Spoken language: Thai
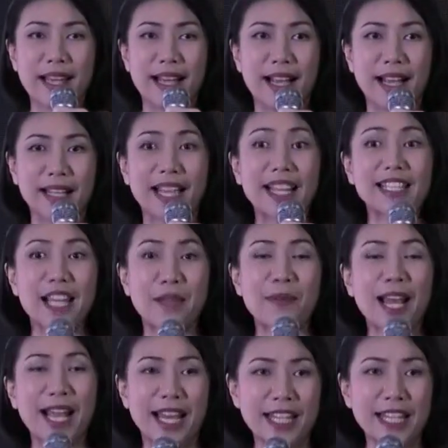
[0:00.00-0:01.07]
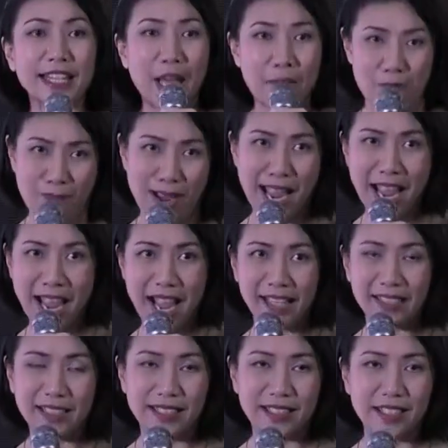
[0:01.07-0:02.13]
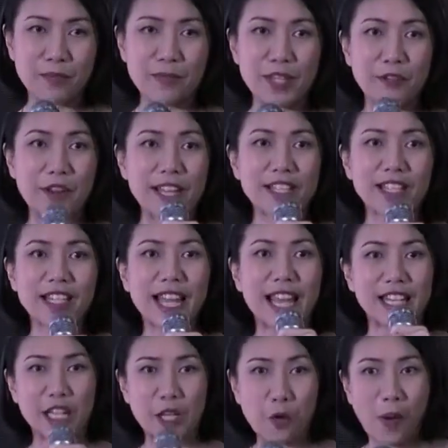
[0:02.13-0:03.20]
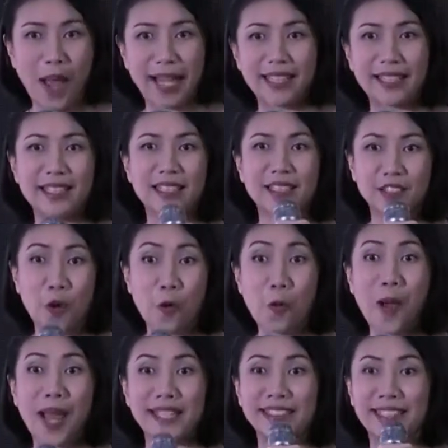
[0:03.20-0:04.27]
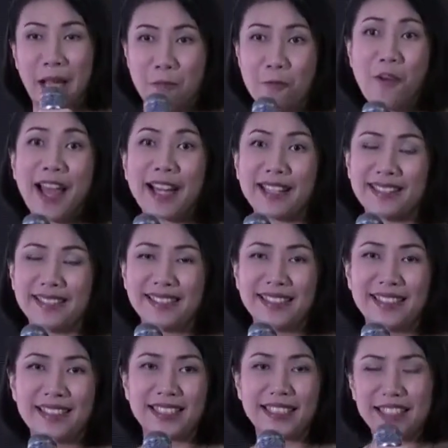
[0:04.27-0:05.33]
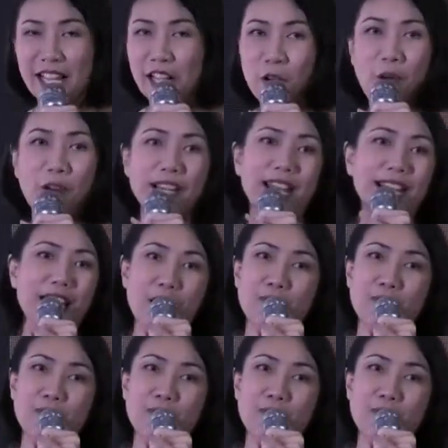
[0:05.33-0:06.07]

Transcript: การใช้พลังงานที่ต่ำมาก จะมีเรนจ์ตั้งแต่ 1 วัตต์2วัตต์3วัตต์คือทั้งเกาะเนี่ยแทบไม่